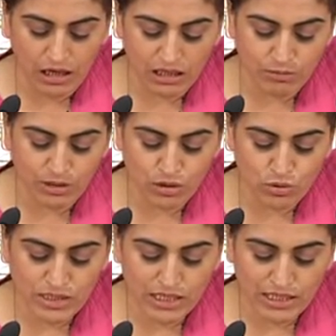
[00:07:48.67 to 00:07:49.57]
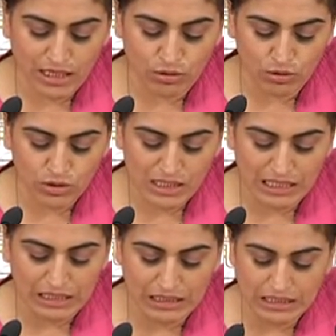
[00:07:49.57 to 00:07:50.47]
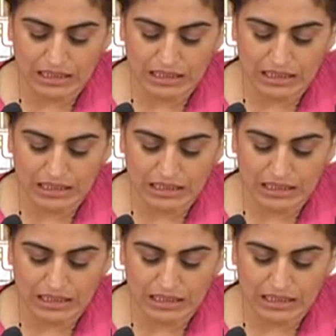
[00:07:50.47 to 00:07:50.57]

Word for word: 6284 sayılı